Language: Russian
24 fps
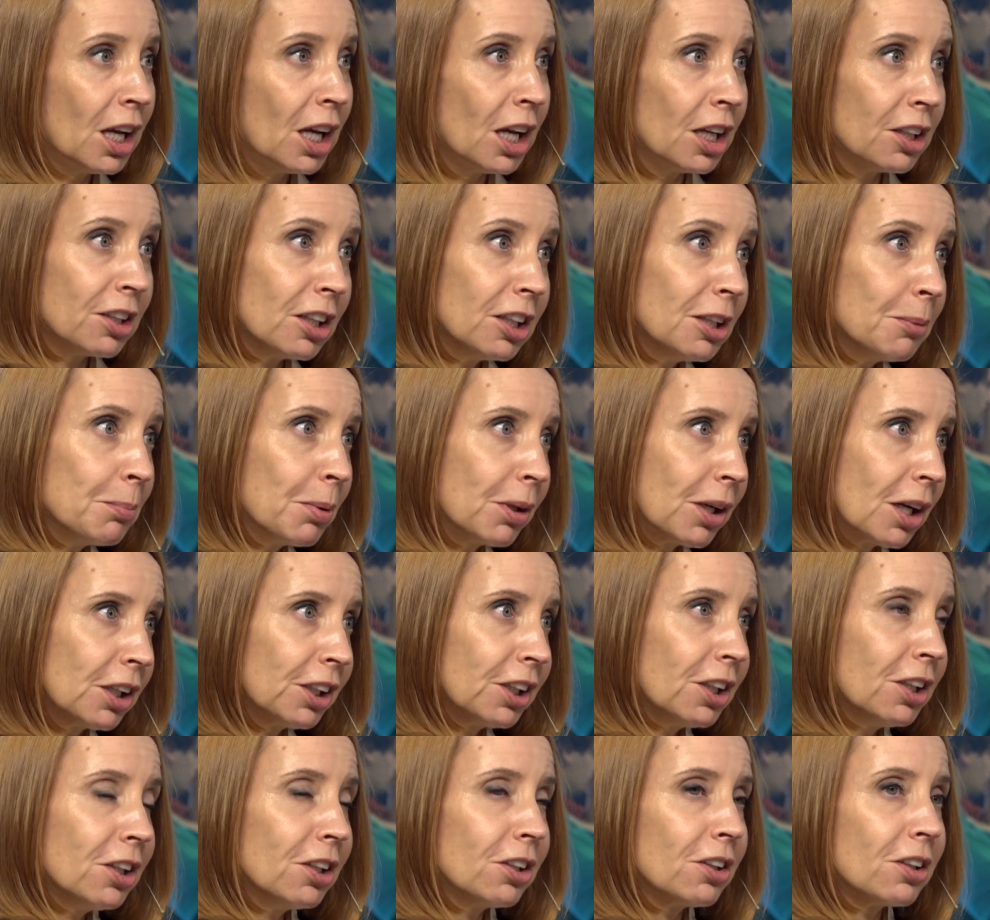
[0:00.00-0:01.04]
Это либо
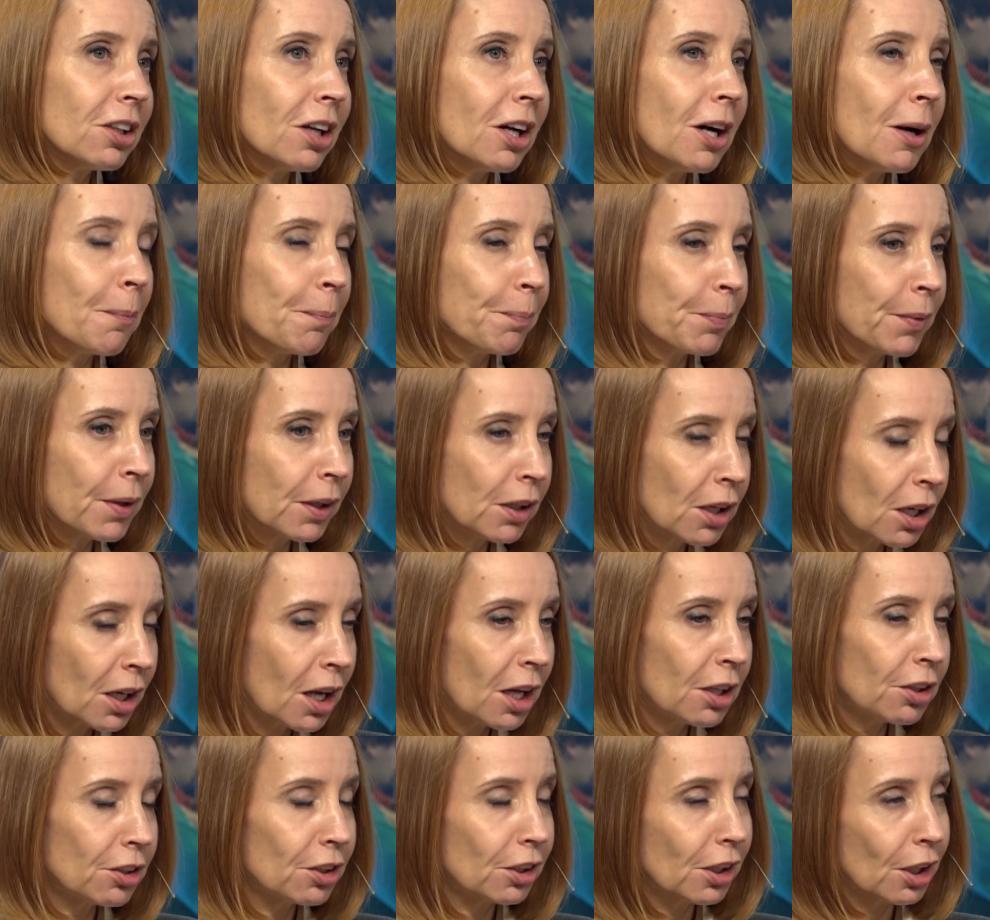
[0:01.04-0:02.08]
какие-то
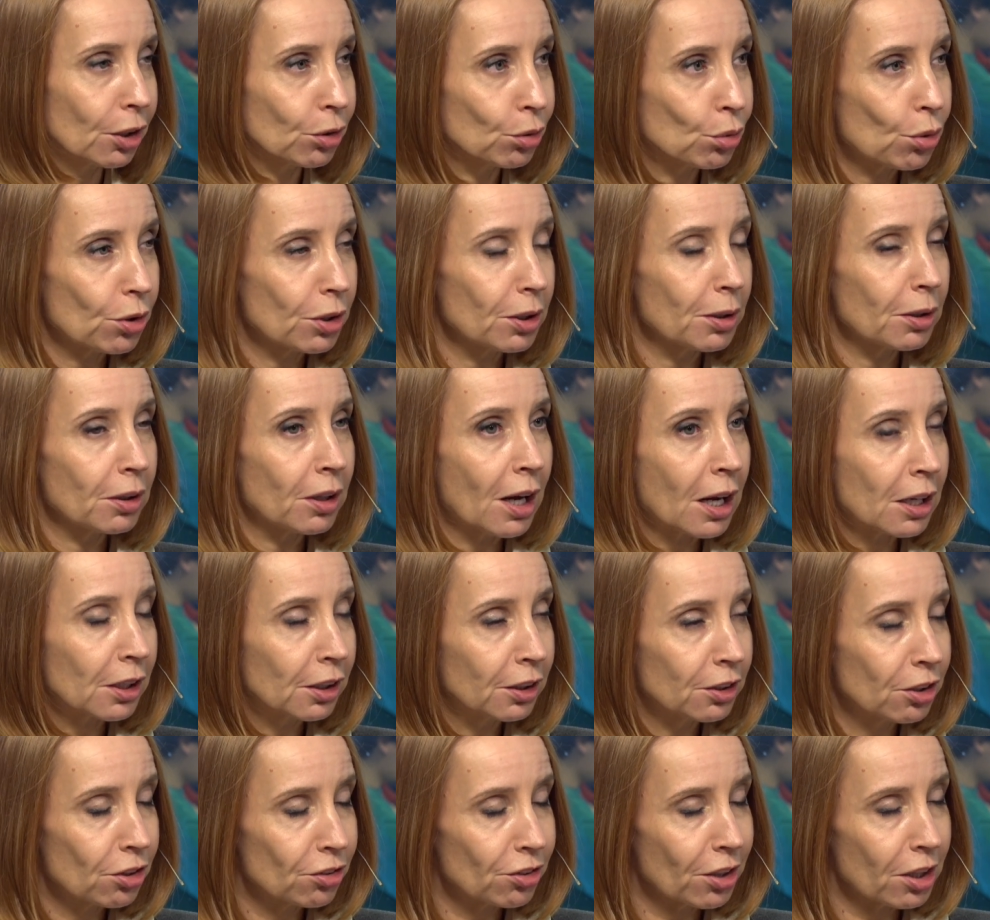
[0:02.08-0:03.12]
гранты, которые
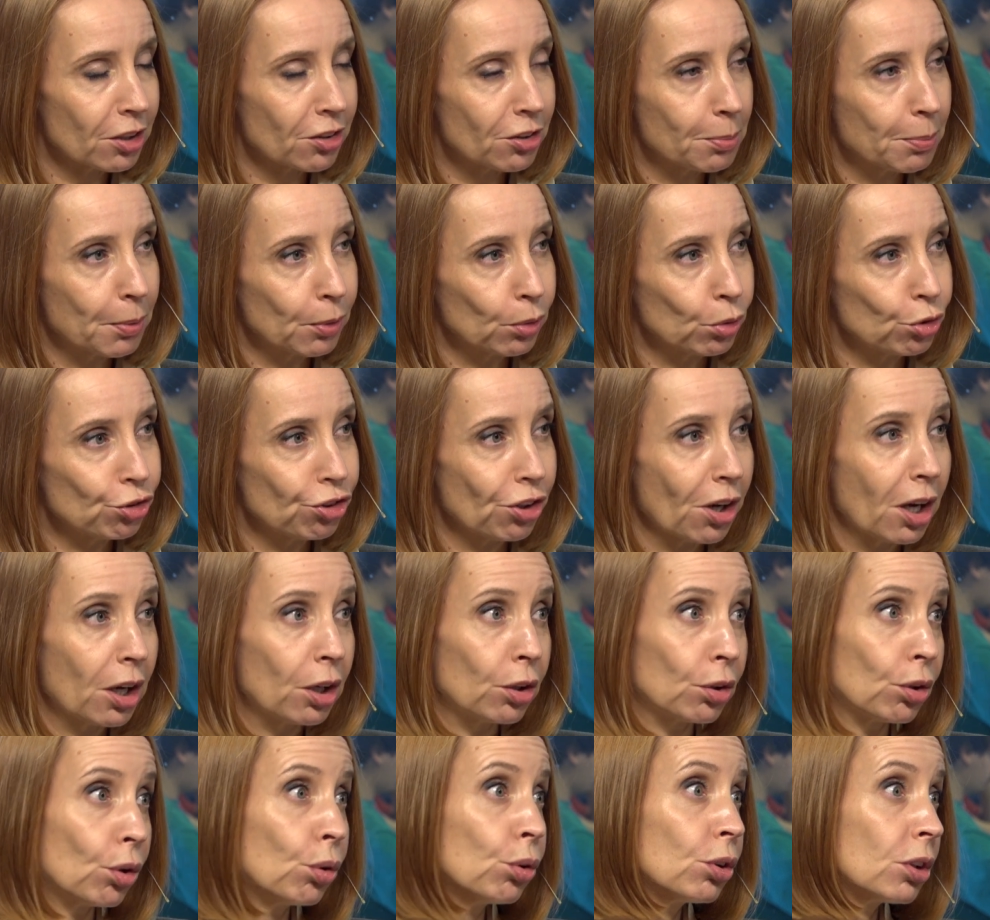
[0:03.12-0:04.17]
организации
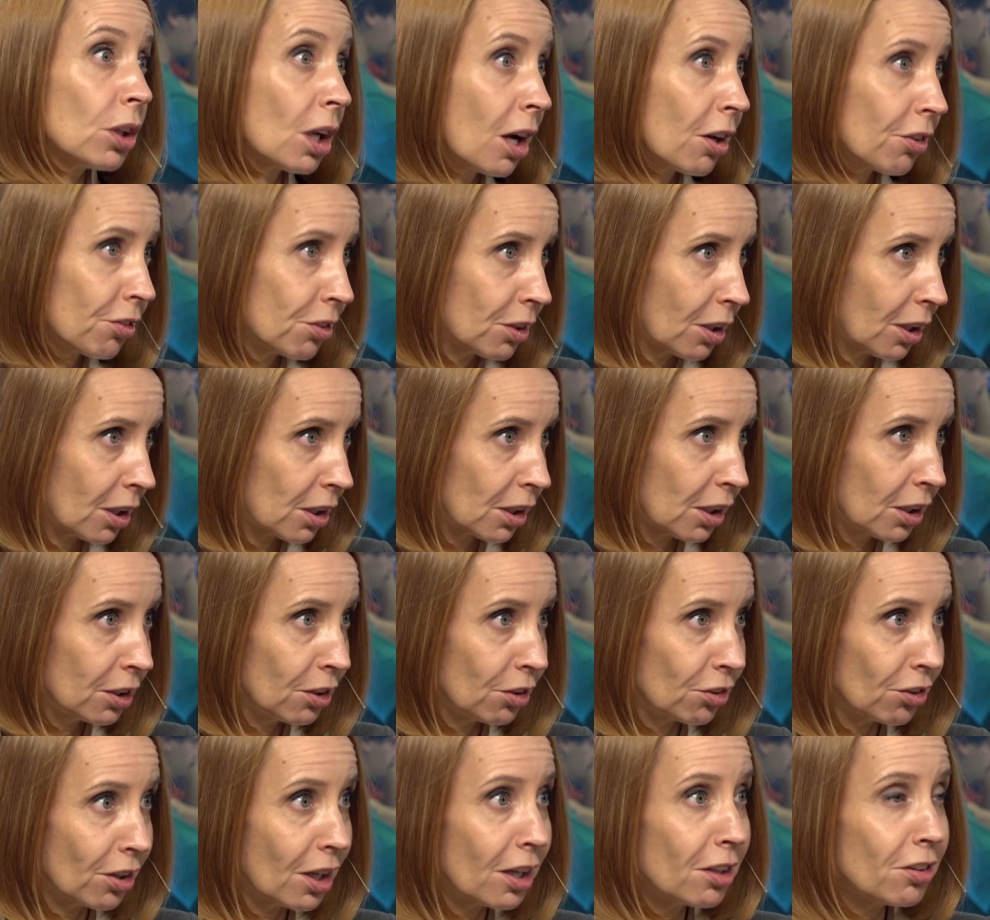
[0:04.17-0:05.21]
получают от разных
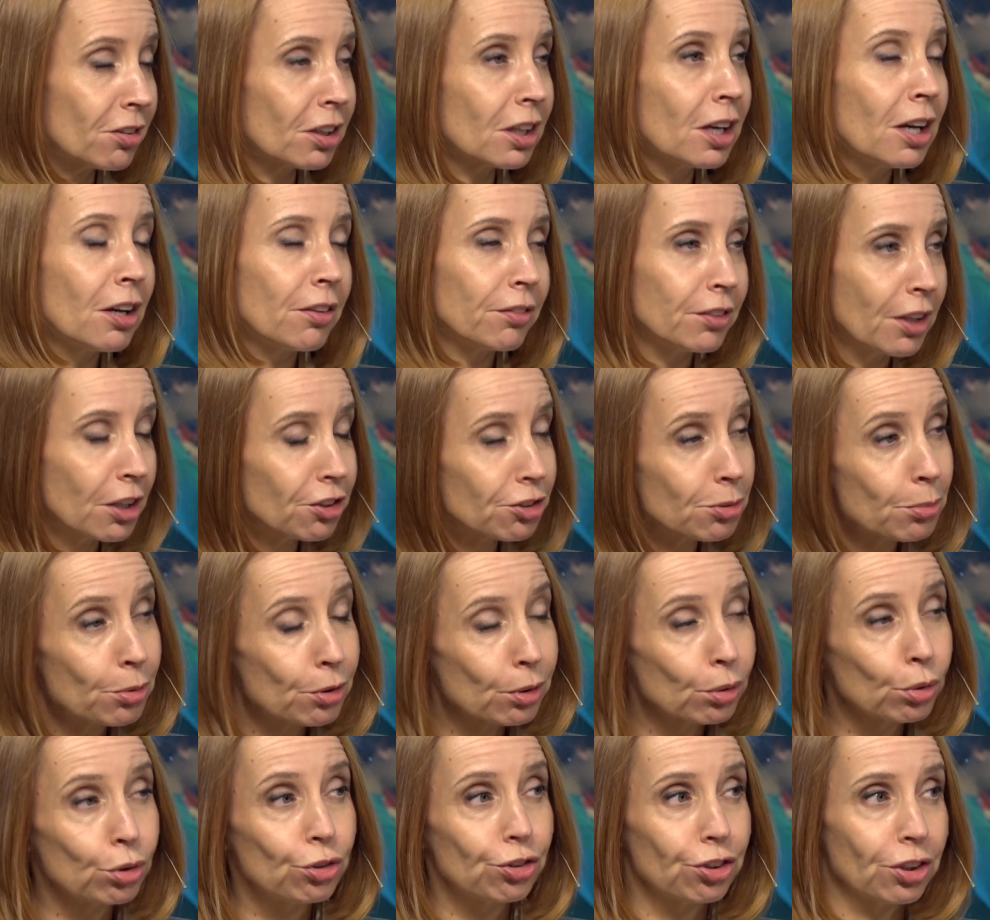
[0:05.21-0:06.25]
организаций, в нашем
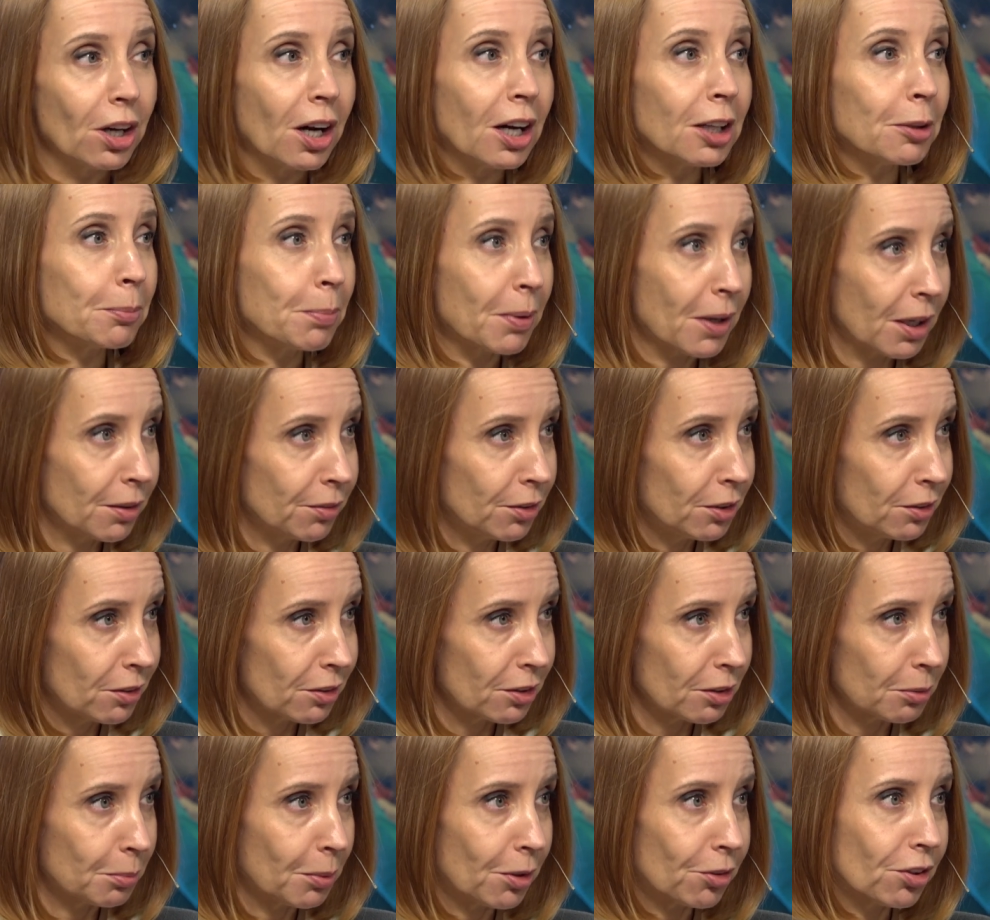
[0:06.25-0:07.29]
случае от
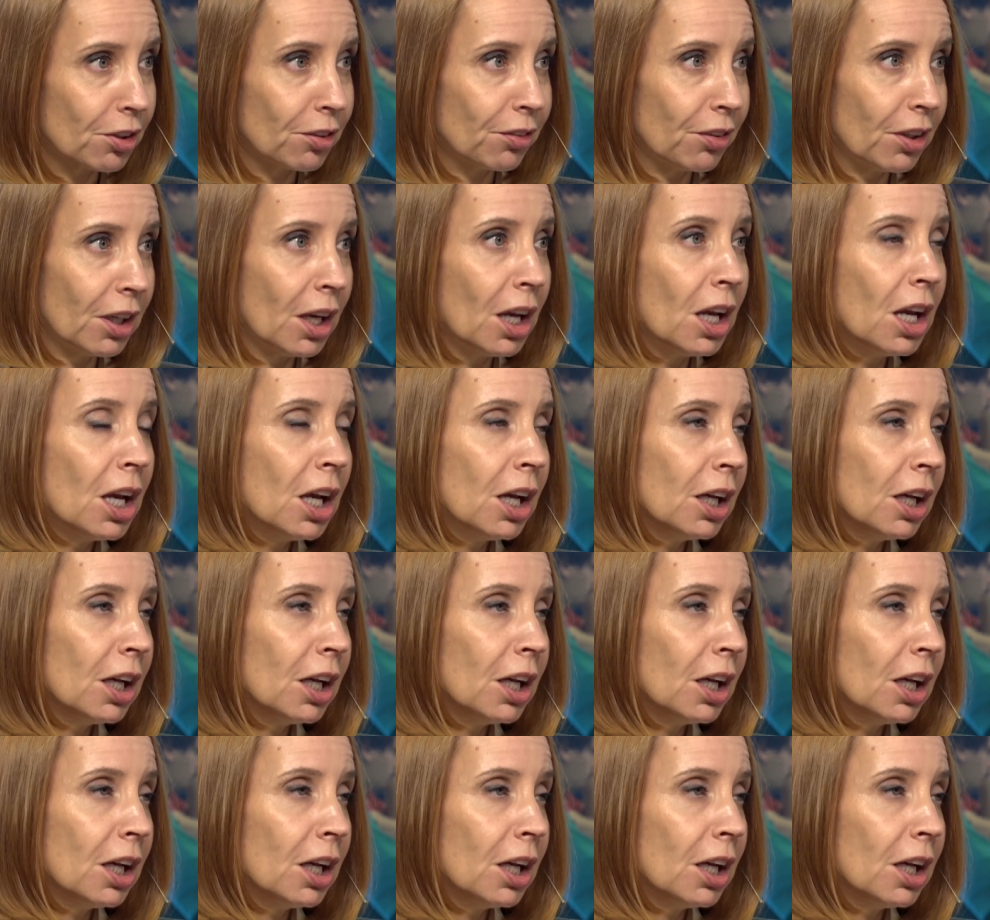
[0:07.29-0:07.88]
правительства Москвы.